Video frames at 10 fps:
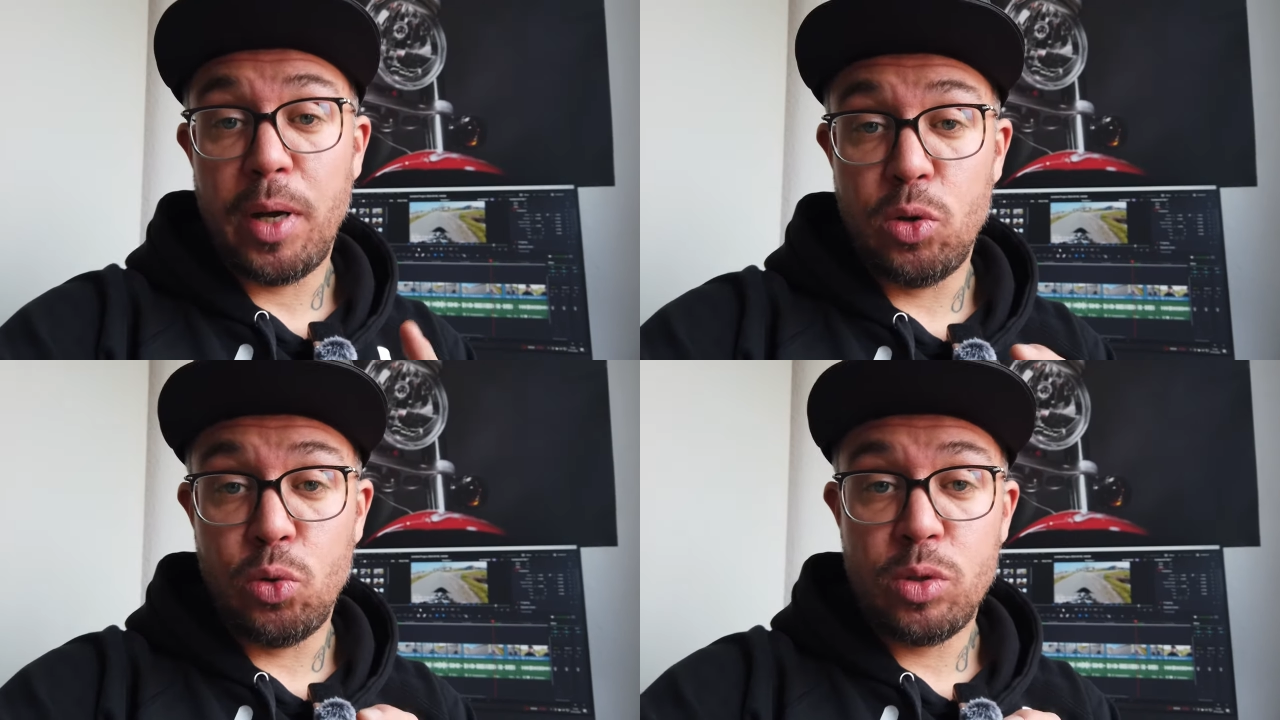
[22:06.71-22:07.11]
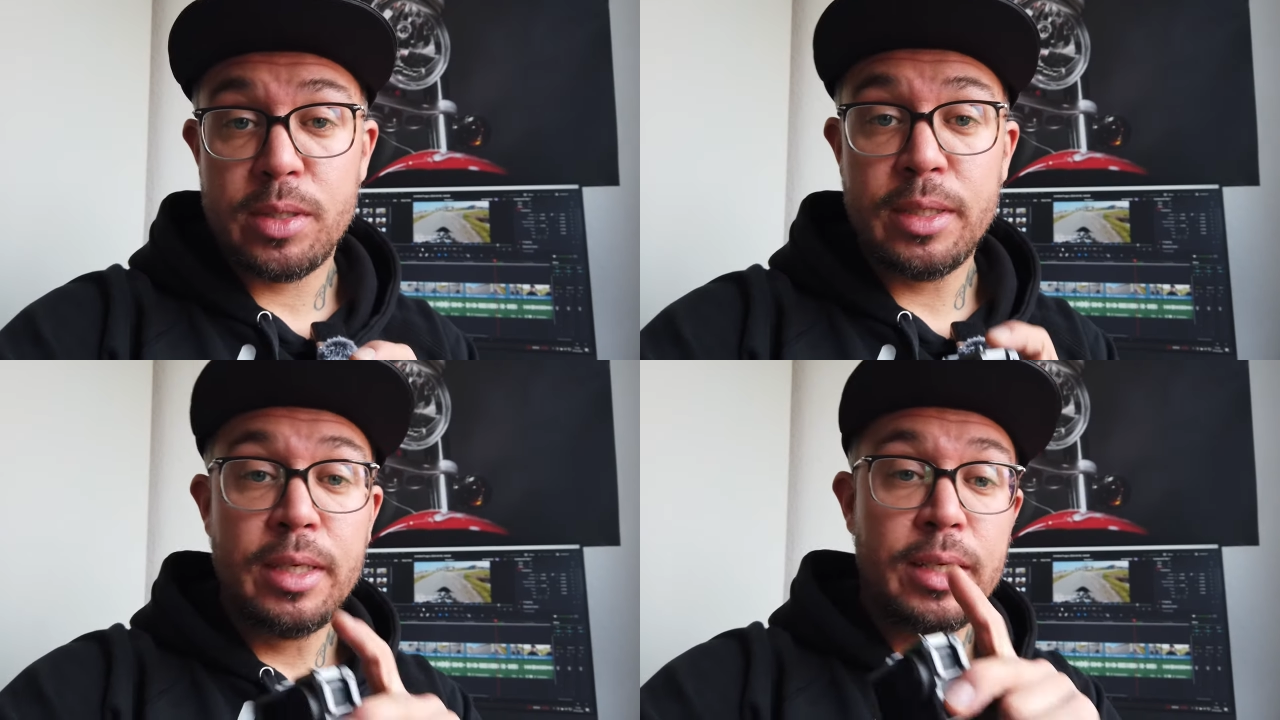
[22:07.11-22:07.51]
mal
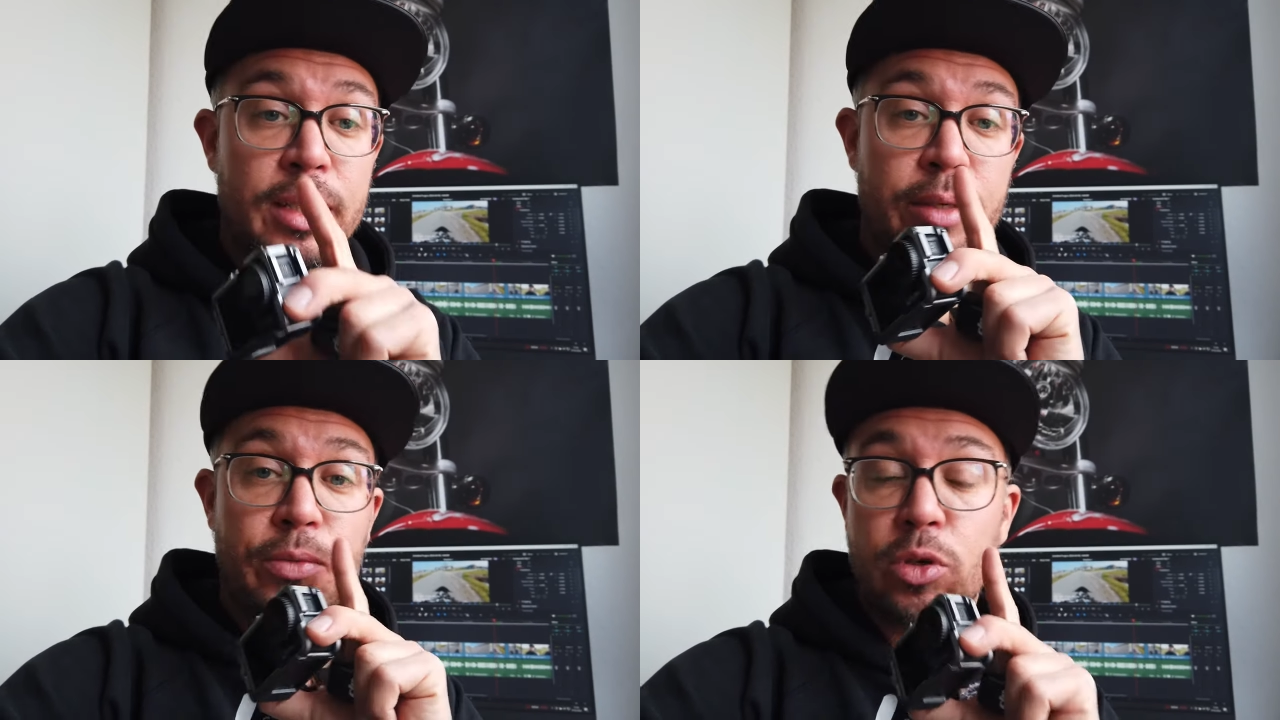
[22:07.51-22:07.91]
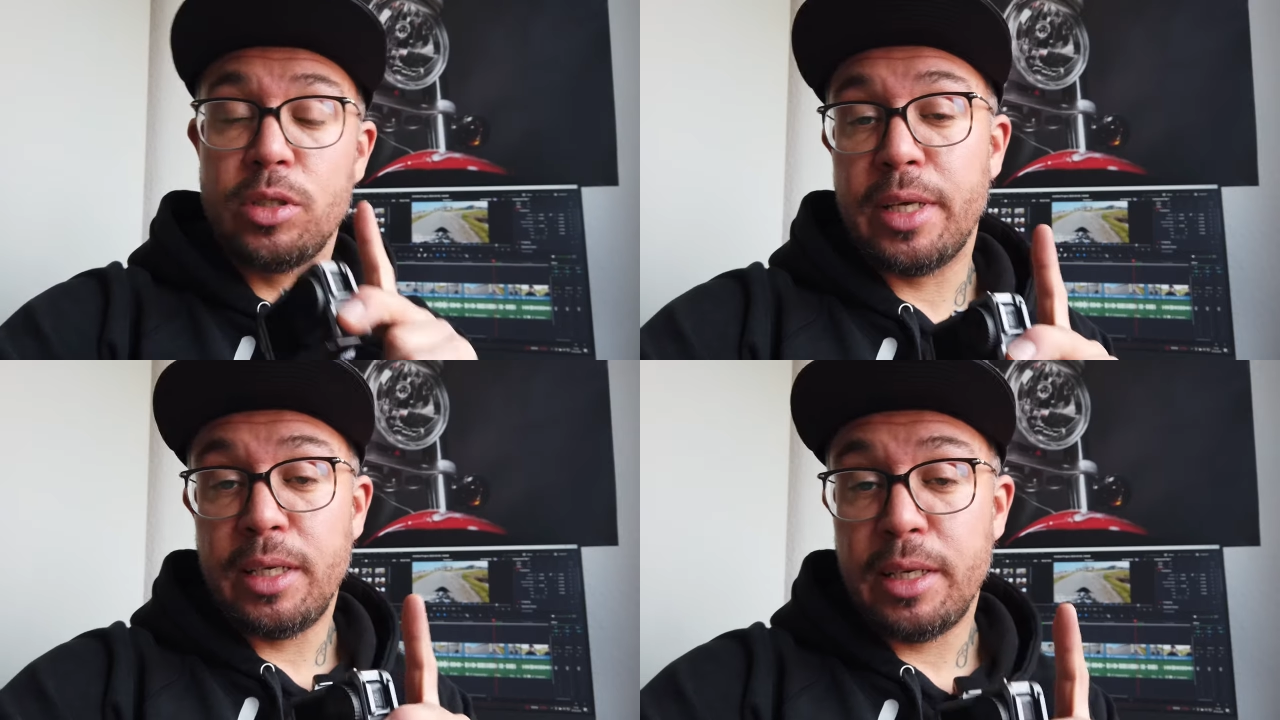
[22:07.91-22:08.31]
lösen,
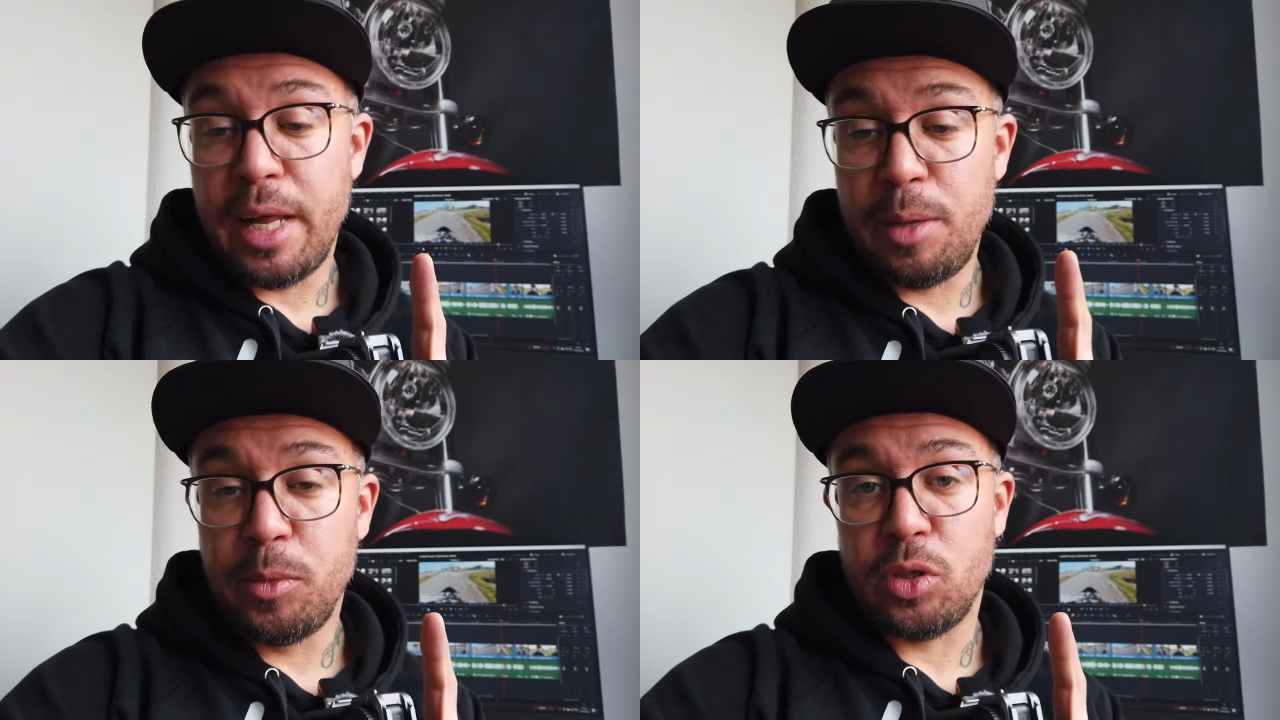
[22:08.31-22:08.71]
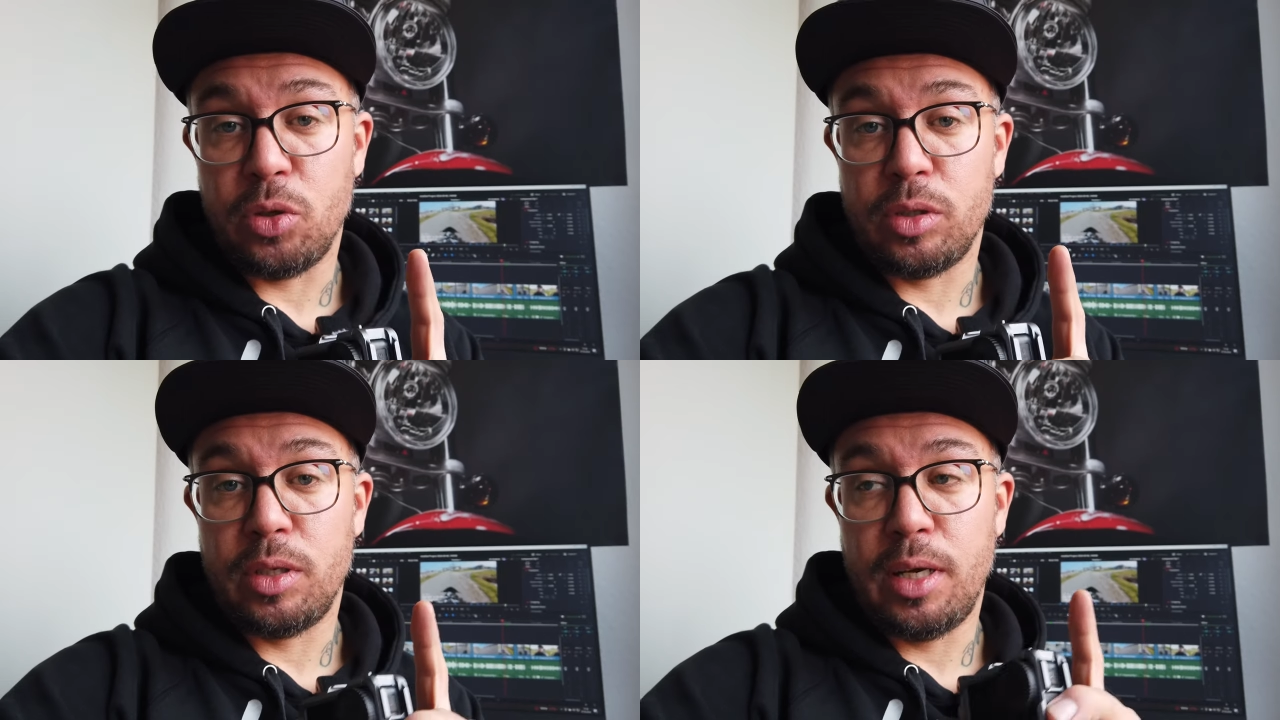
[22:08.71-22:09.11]
wird es gegen den Helm
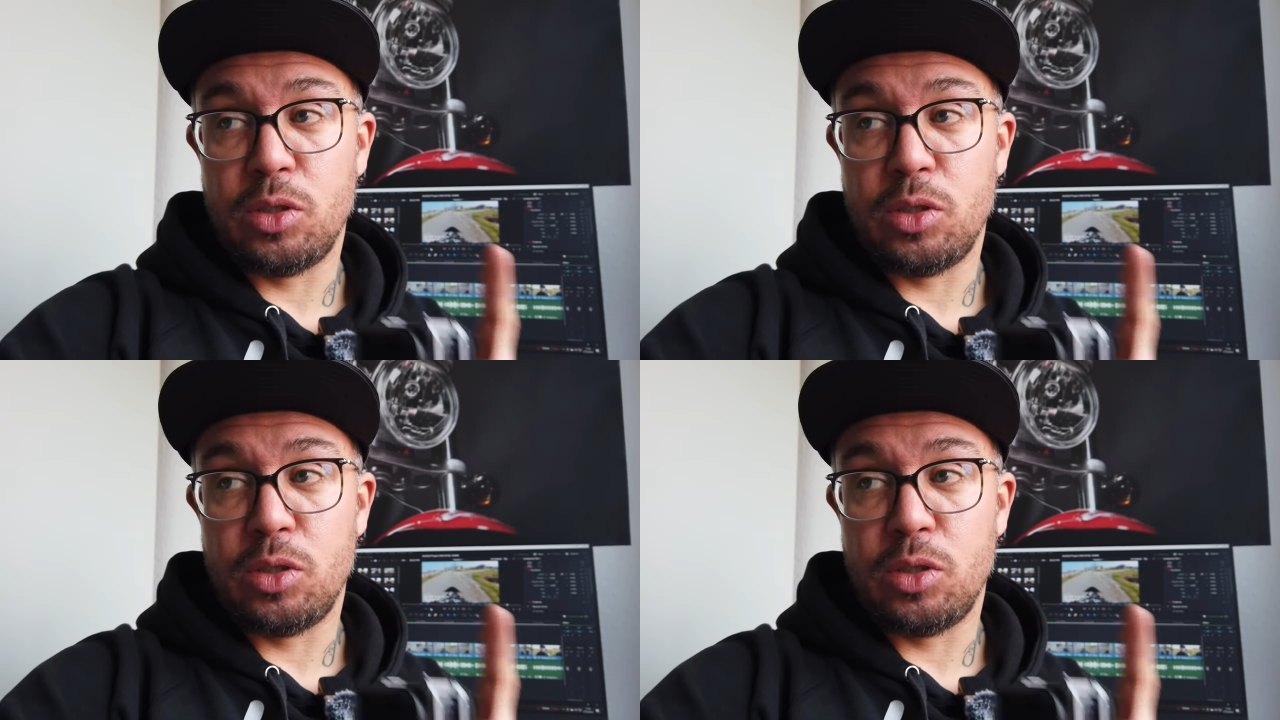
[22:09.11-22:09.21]
gedrückt.